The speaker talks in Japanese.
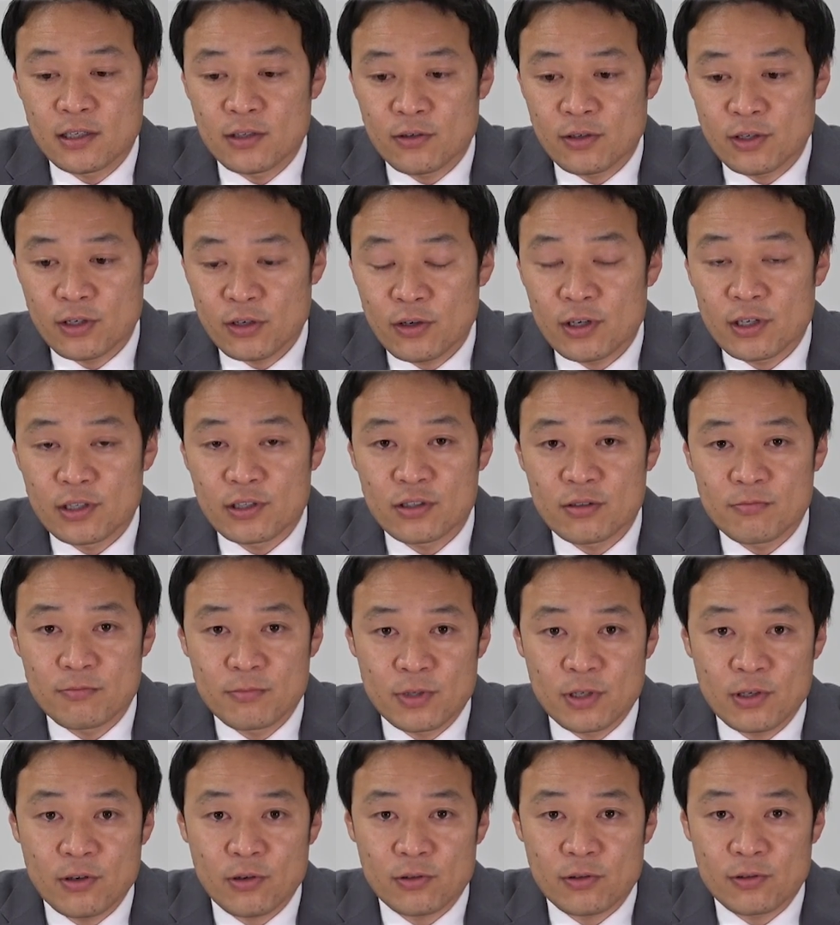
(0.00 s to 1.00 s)
より良い準
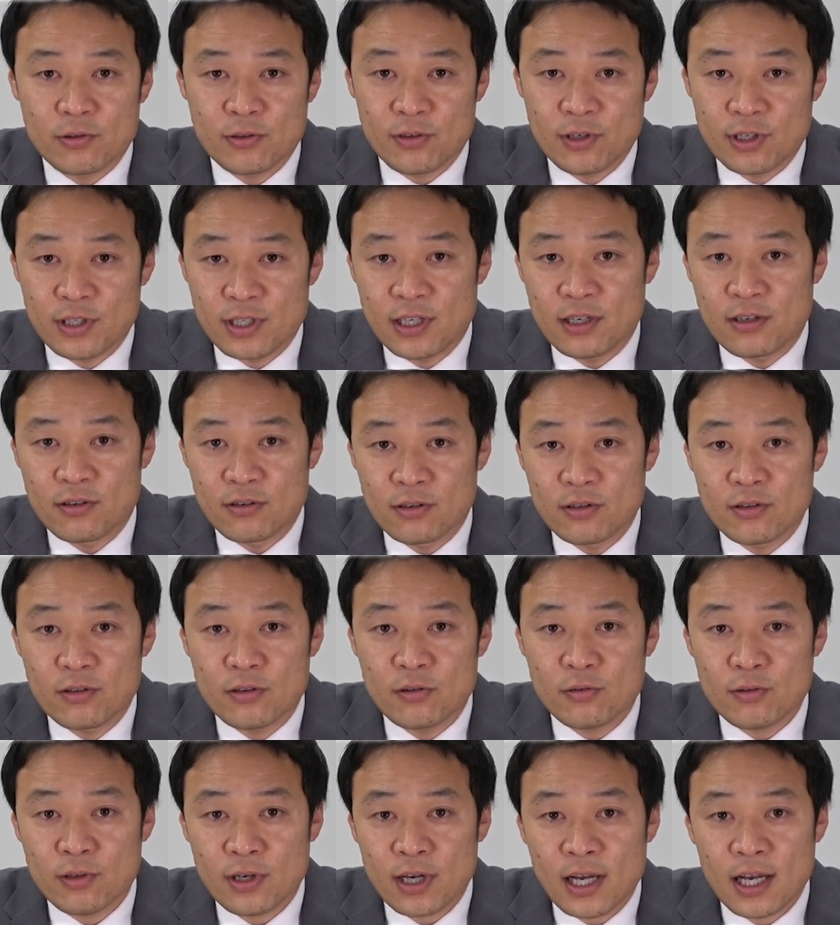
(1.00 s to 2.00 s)
備を整えていると
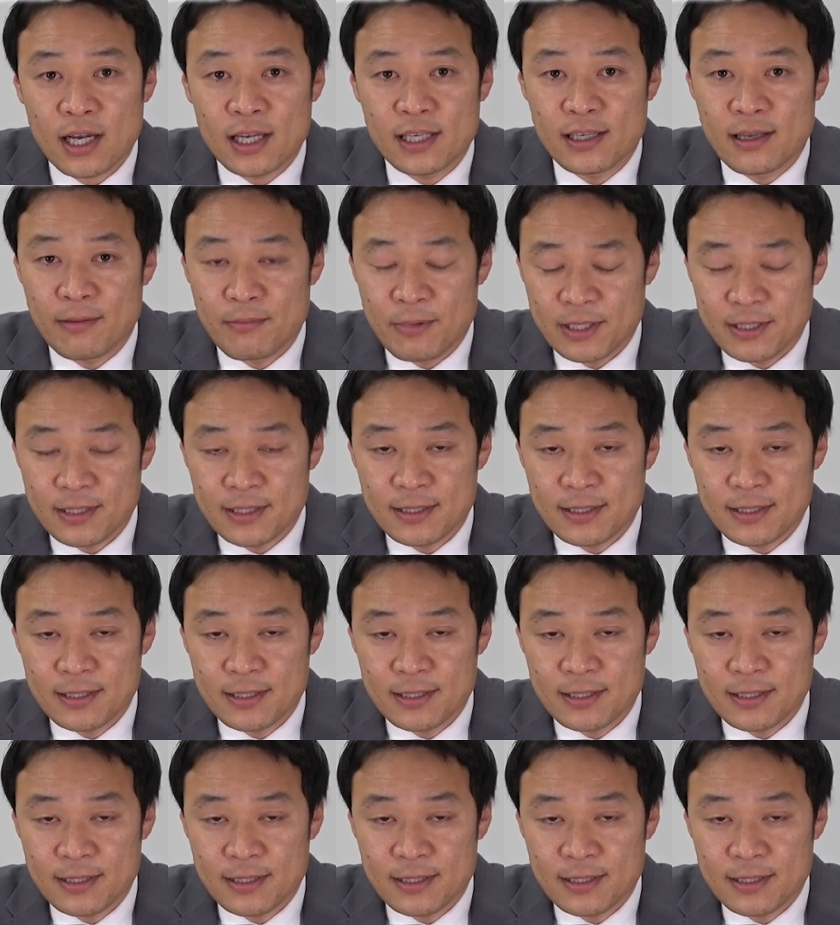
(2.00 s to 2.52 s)
いうことが言えま